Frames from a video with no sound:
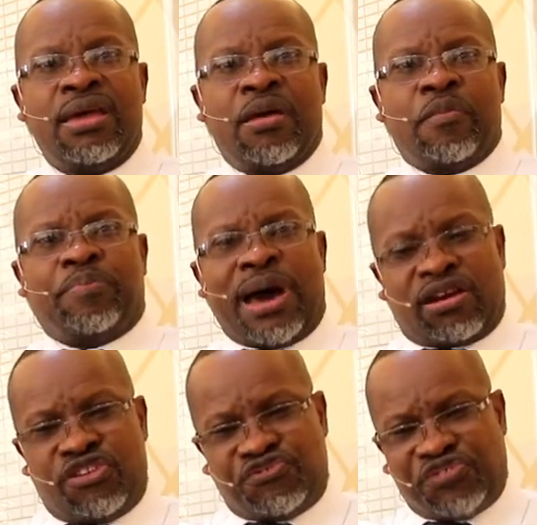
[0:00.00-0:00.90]
Par
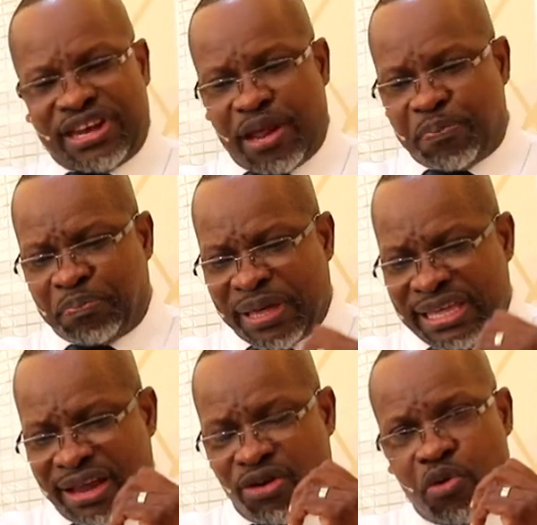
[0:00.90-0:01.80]
le fait de
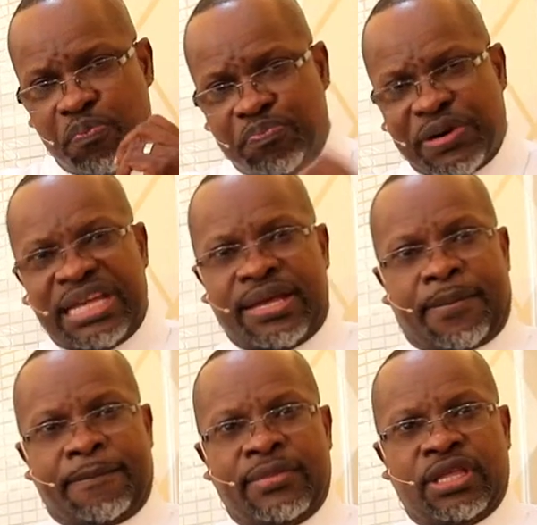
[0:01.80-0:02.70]
payer le prix,
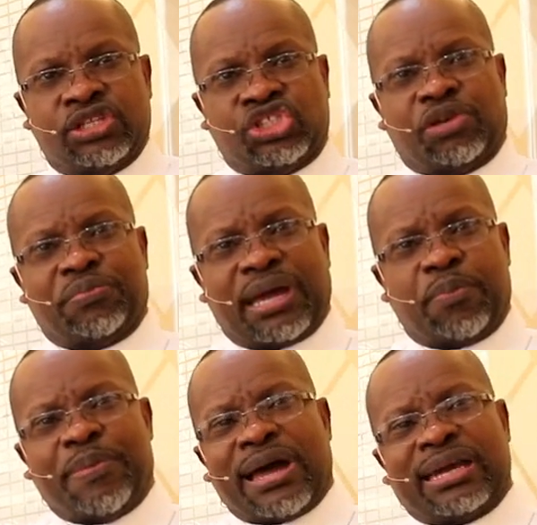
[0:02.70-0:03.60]
j'aimerais
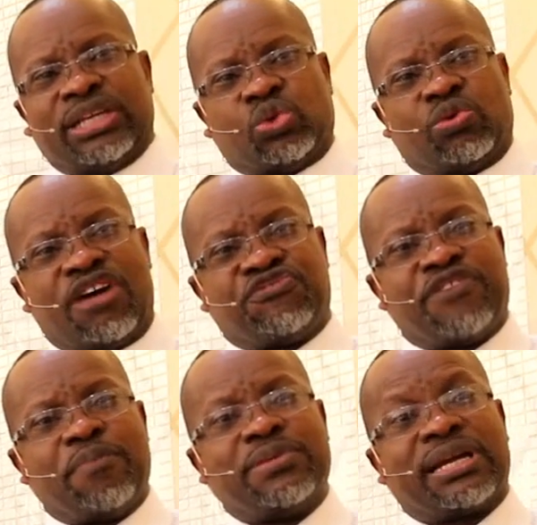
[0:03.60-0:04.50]
parler sur la
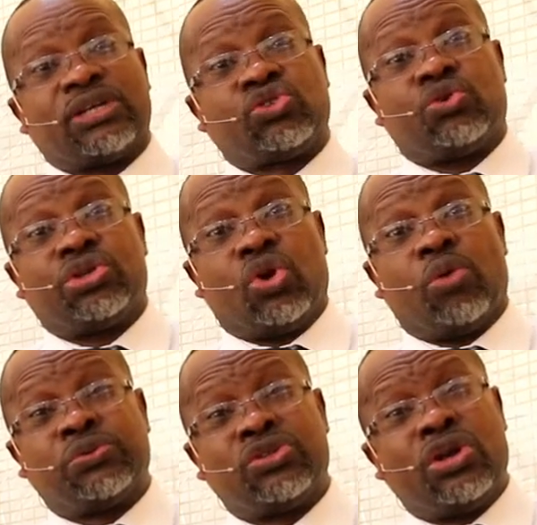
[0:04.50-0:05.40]
fabrication
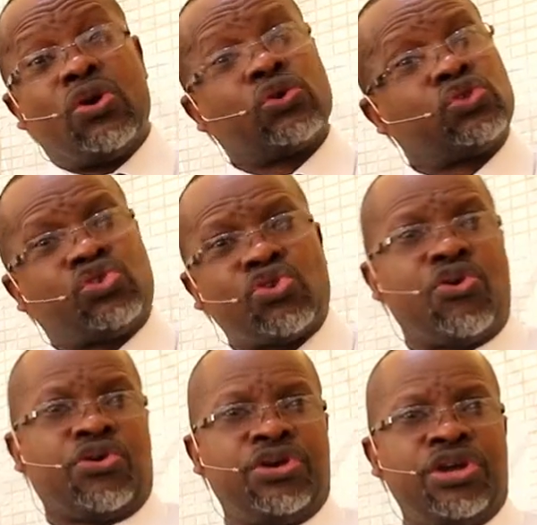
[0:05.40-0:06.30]
de
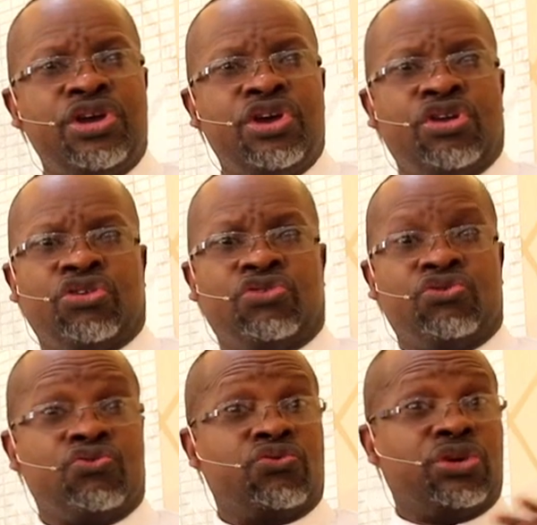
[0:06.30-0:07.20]
l'onction.
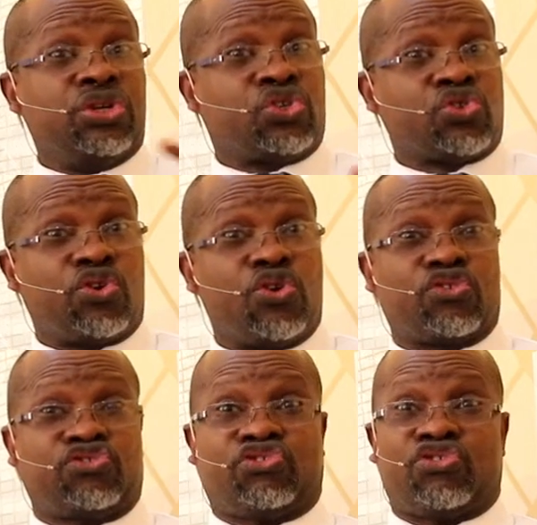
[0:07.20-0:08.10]
Nous lisons
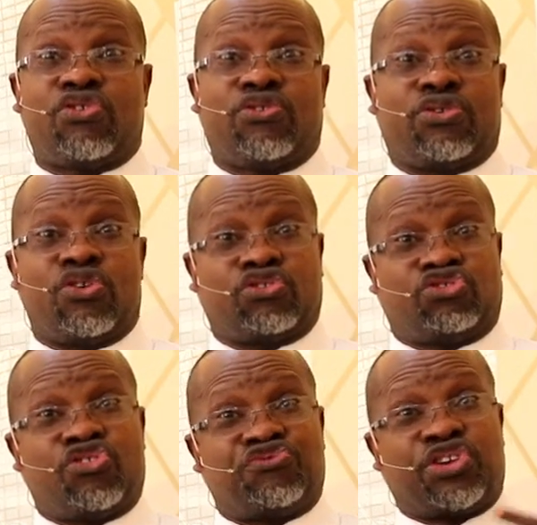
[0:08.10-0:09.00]
l'onction,
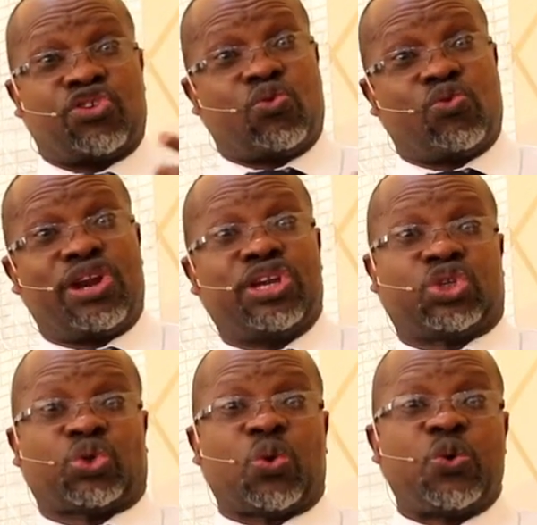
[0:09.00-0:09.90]
l'onction fait couler les
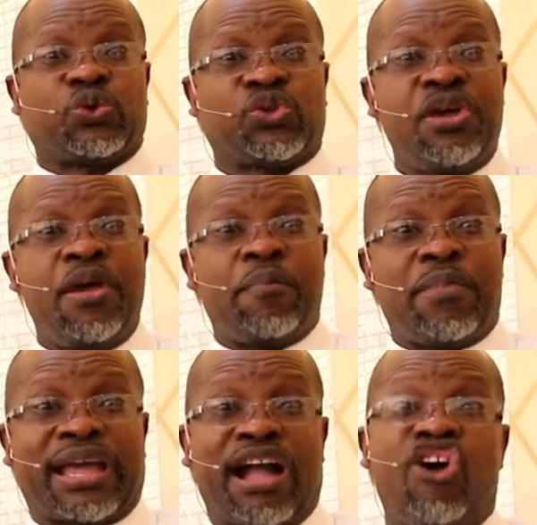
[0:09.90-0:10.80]
choses,
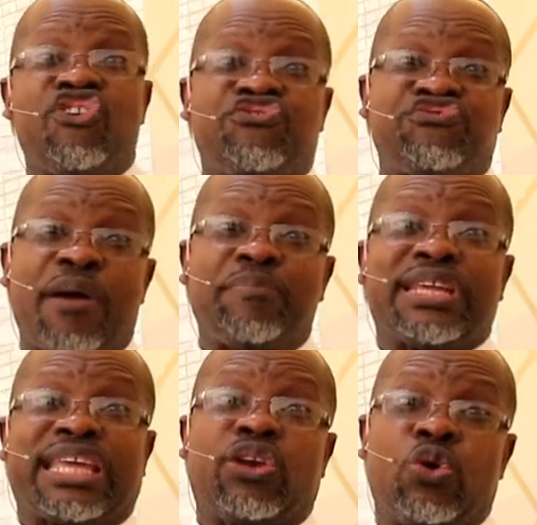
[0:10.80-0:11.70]
mais quand on
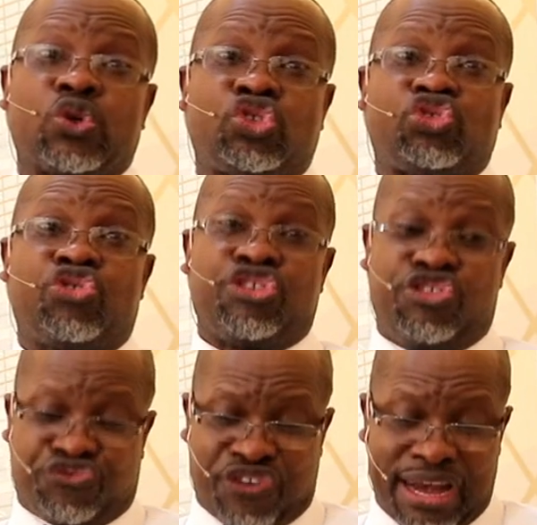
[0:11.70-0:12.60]
fabriquait l'onction,
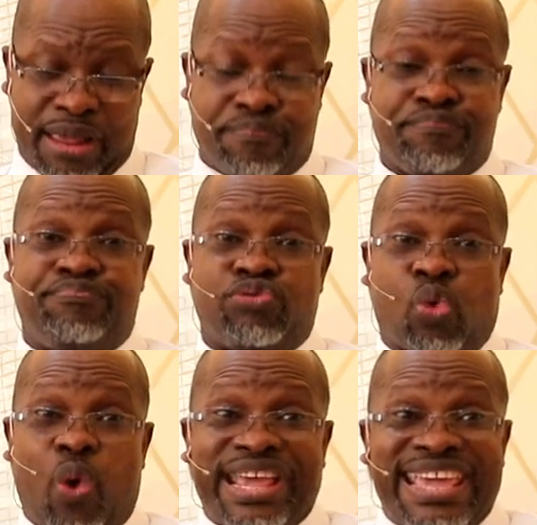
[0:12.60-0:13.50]
il fallait
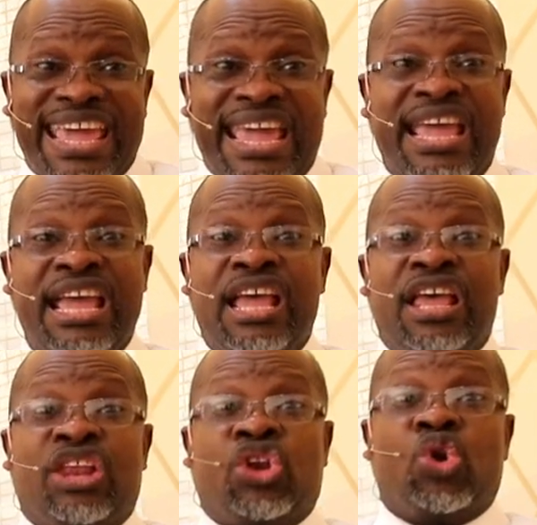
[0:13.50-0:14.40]
broyer
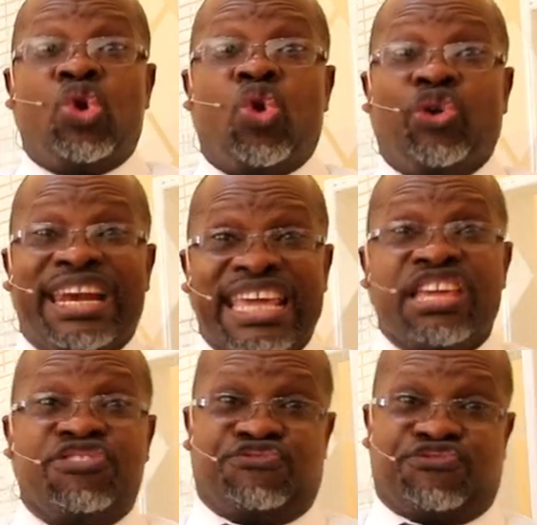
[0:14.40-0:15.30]

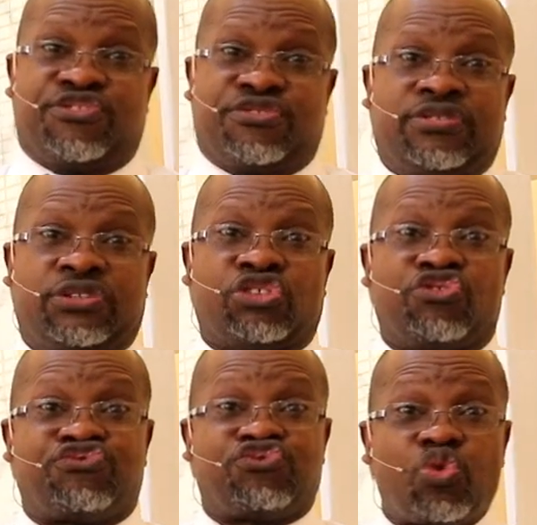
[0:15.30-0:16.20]
l'olive ce
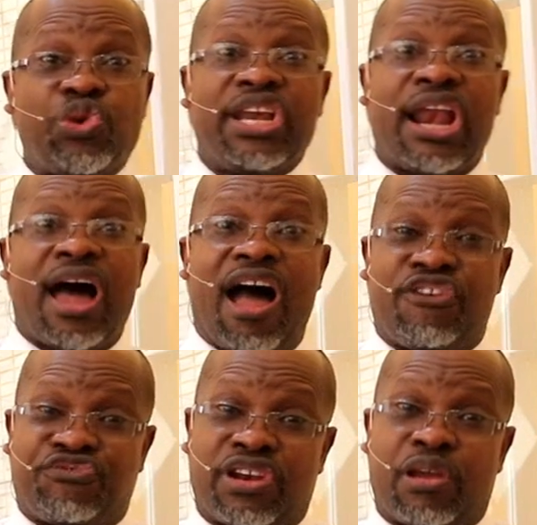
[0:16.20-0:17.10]
fruit-là
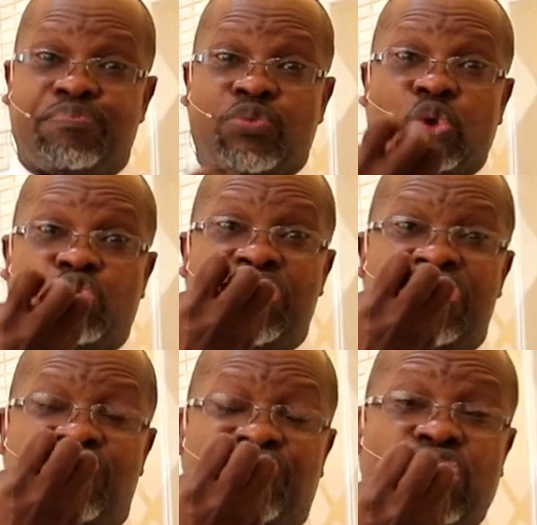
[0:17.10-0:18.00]
afin de produire,
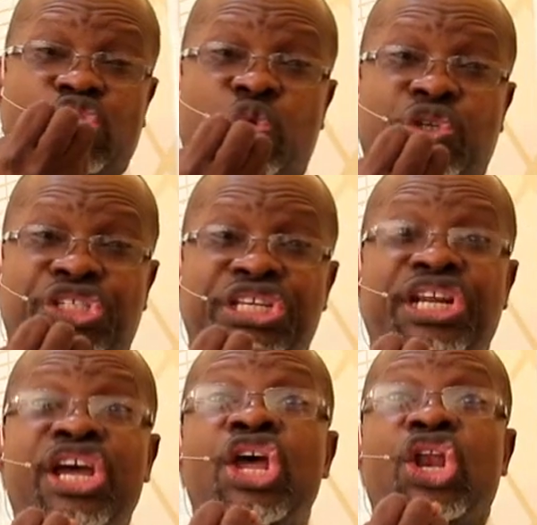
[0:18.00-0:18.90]
de faire sortir
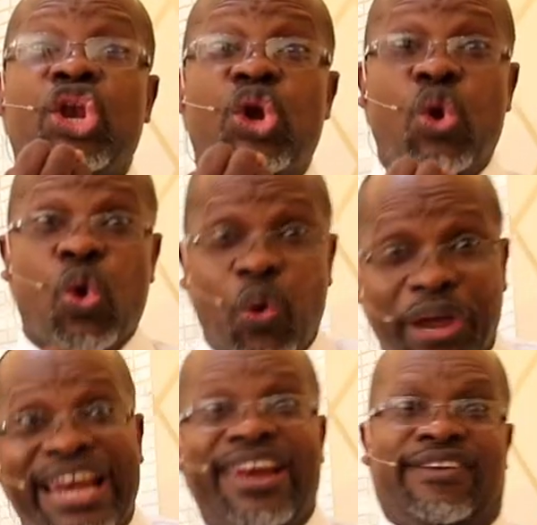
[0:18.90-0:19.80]

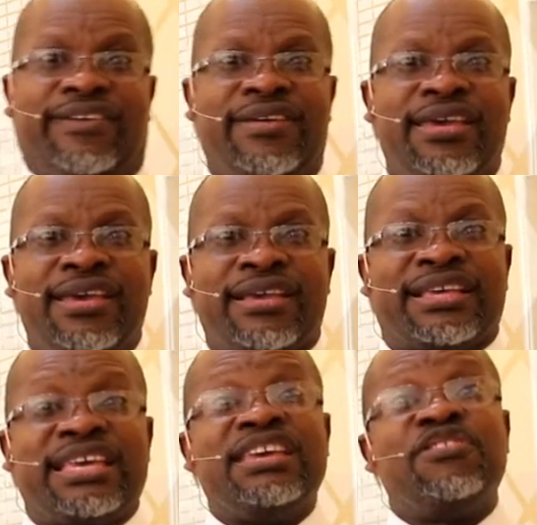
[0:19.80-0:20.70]
l'huile
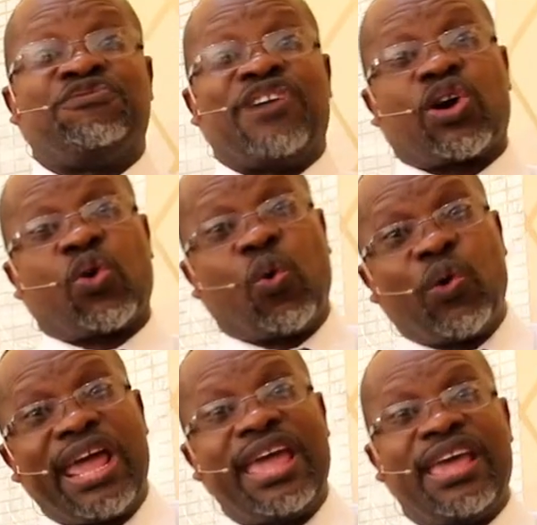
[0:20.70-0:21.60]
qui va
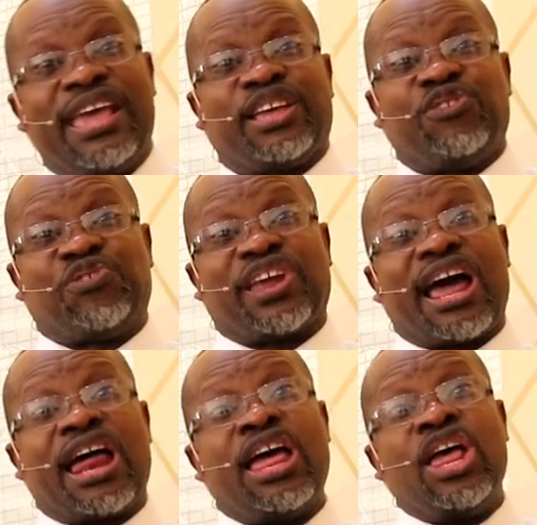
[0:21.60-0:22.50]
couler et qui
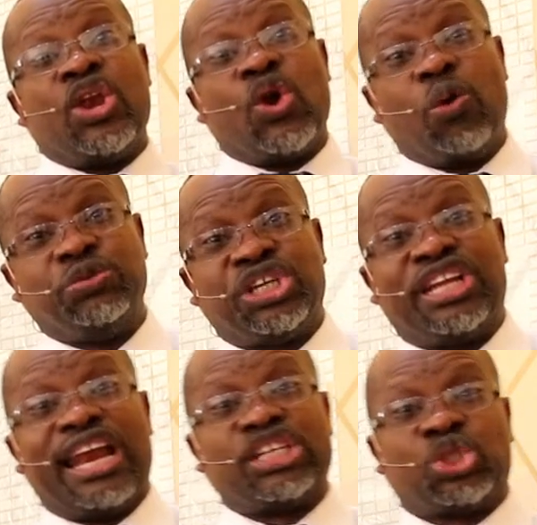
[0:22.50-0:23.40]
fera l'objet de
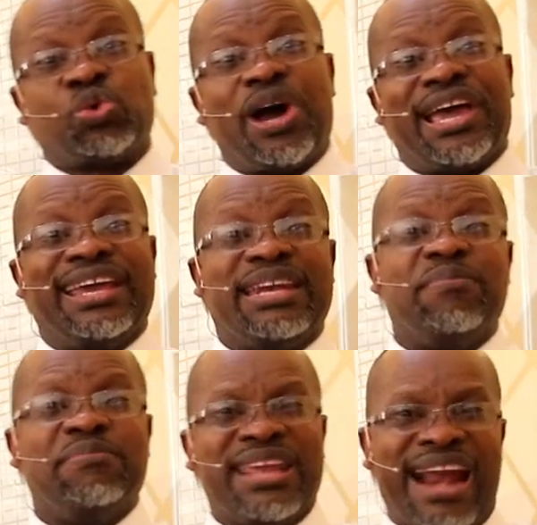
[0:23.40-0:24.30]
la joie et des
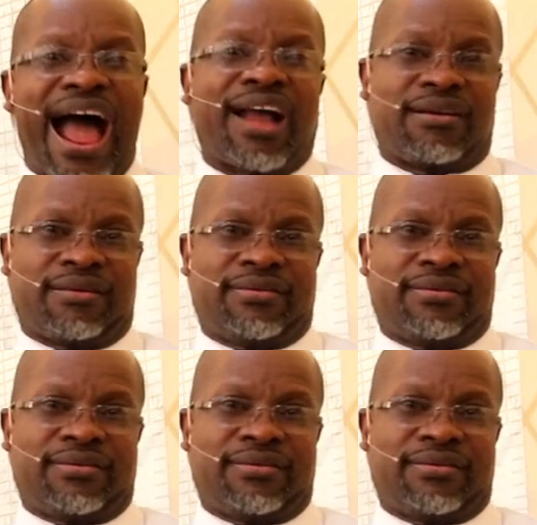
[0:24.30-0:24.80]
miracles.